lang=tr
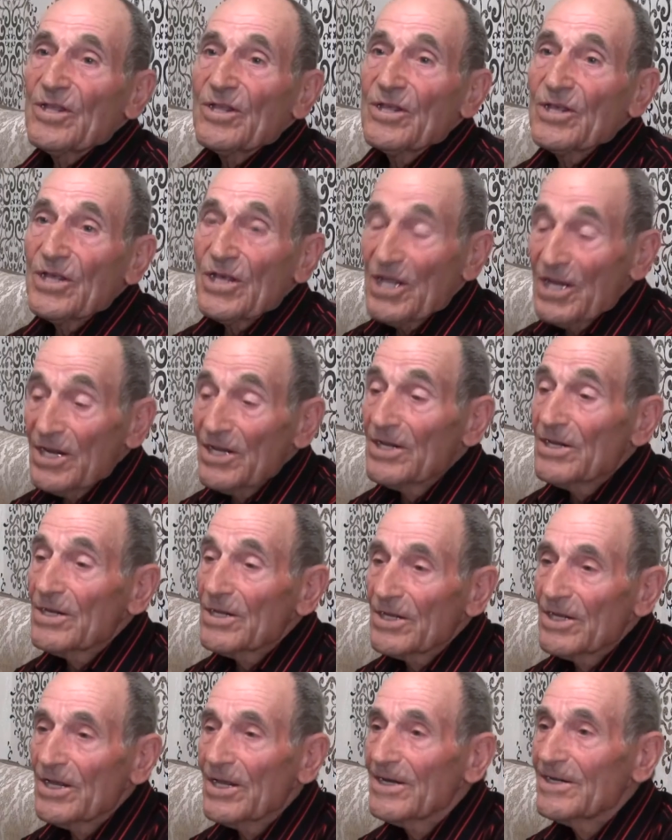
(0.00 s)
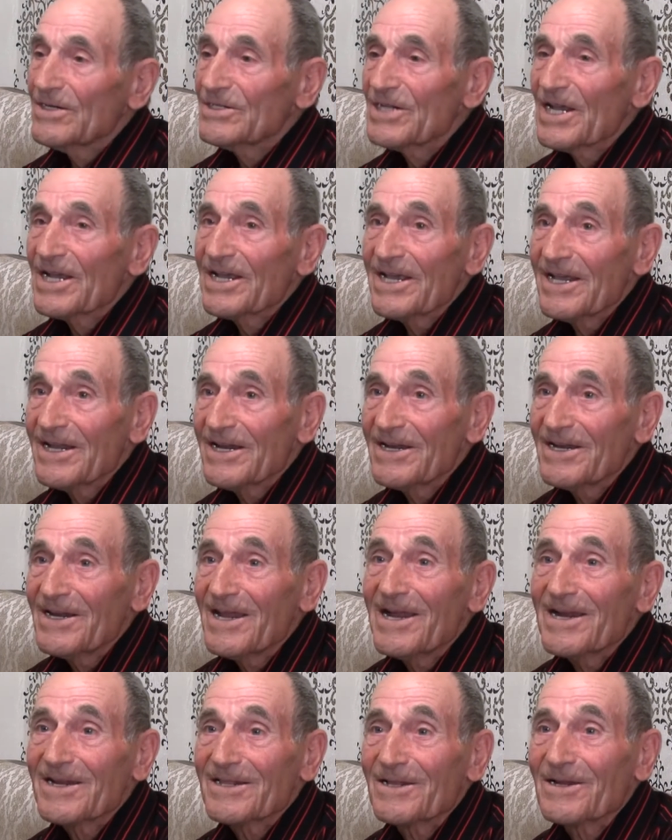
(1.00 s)
Gelin, gelince gelin
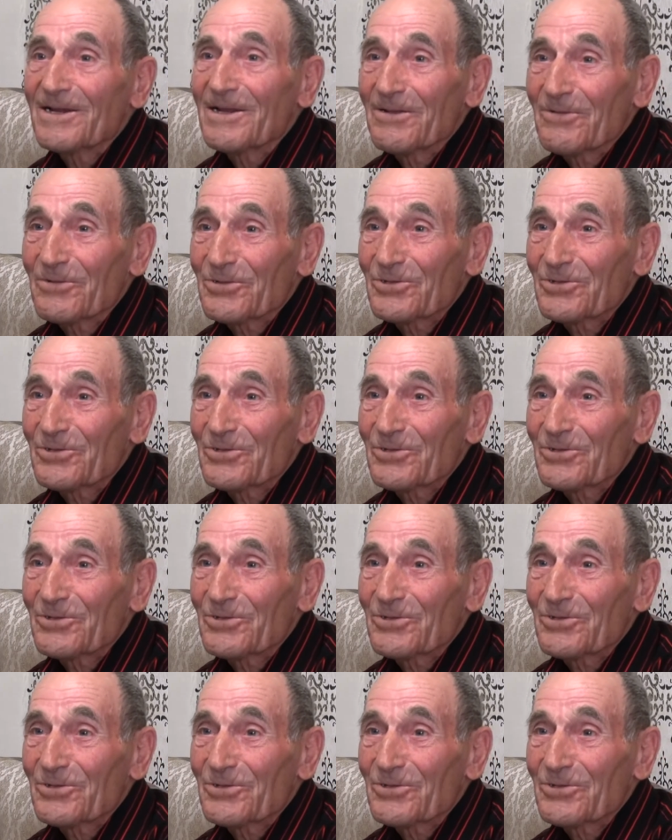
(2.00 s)
nerede ne